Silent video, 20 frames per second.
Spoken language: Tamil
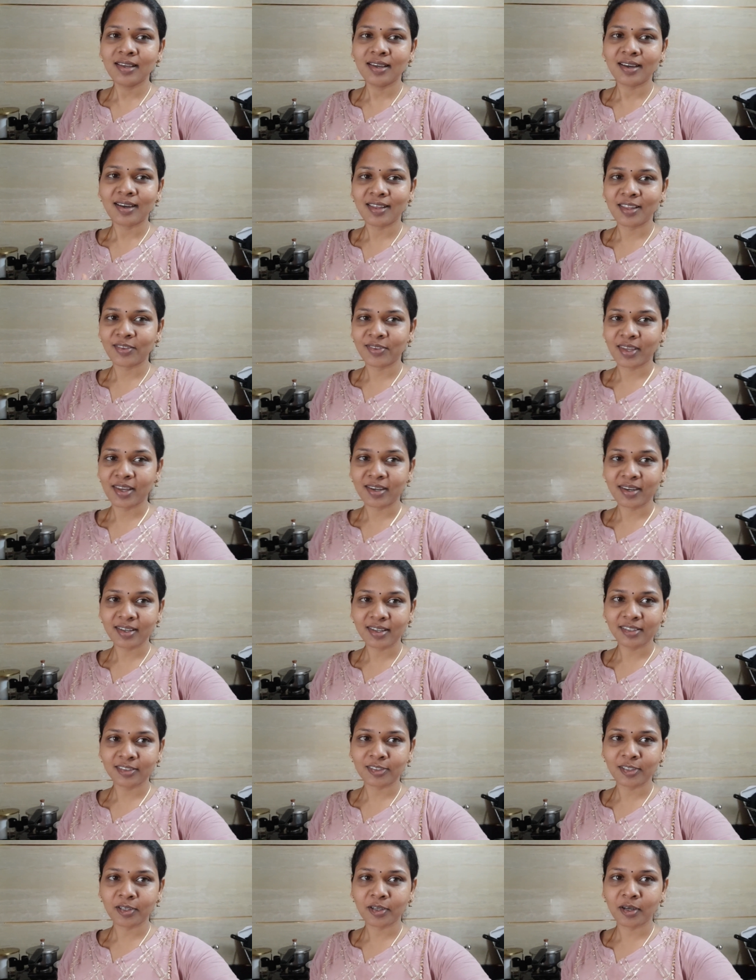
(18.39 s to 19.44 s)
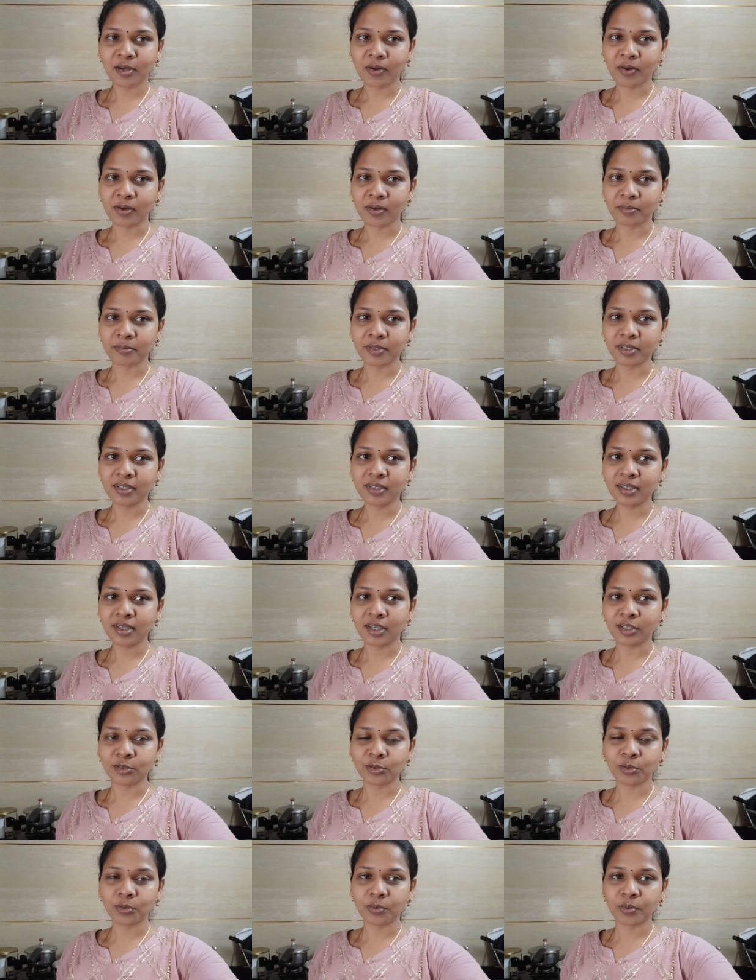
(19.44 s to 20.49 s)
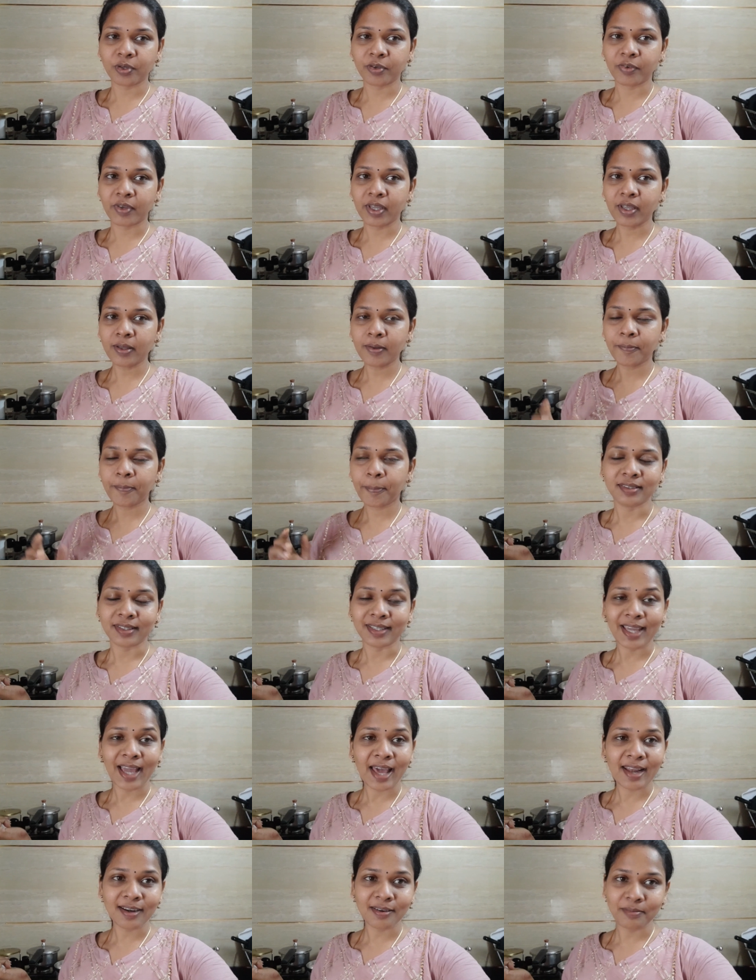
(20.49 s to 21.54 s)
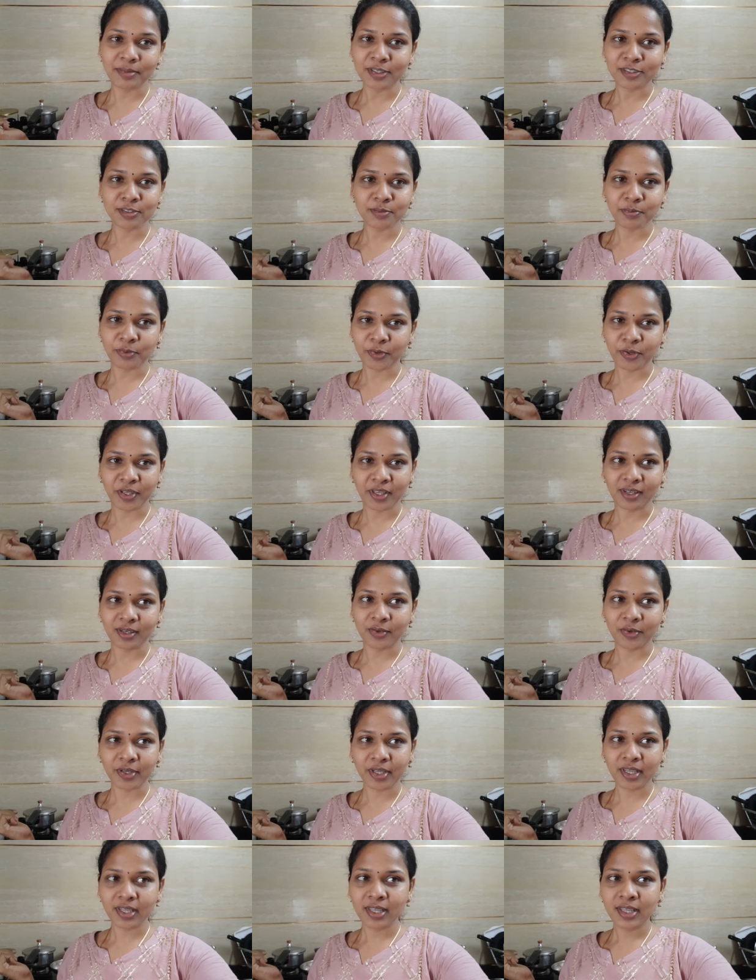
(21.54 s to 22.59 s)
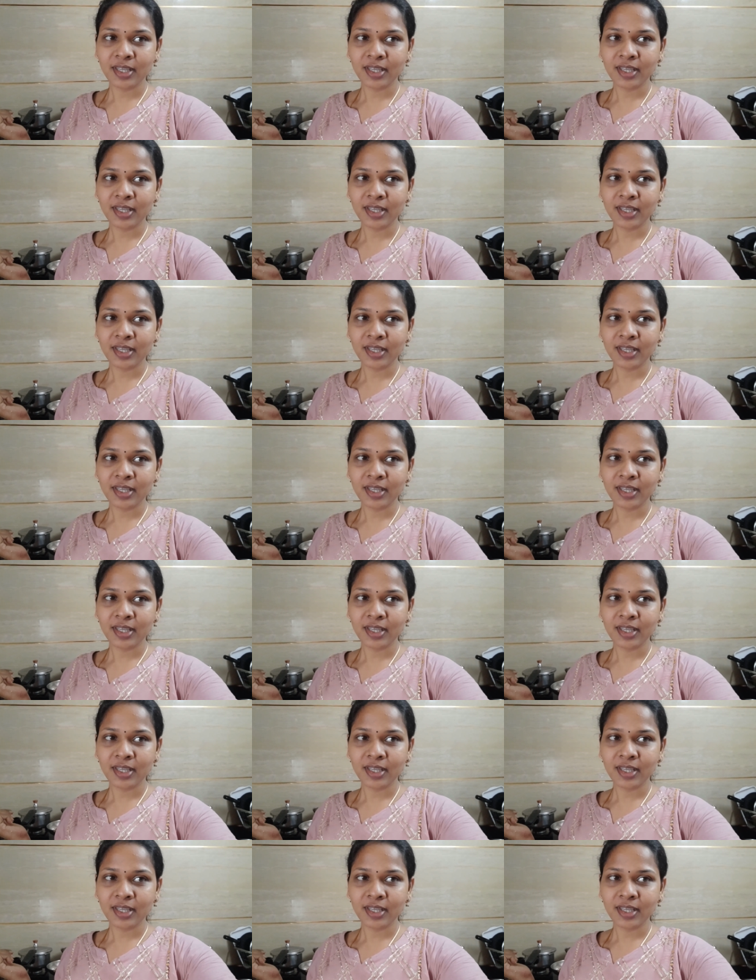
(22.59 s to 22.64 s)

அதாவது எண்ணெய் கத்திரிக்காய் குழம்பு அது கூடவே கேரட் பீன்ஸ் போடுறியா ஓகே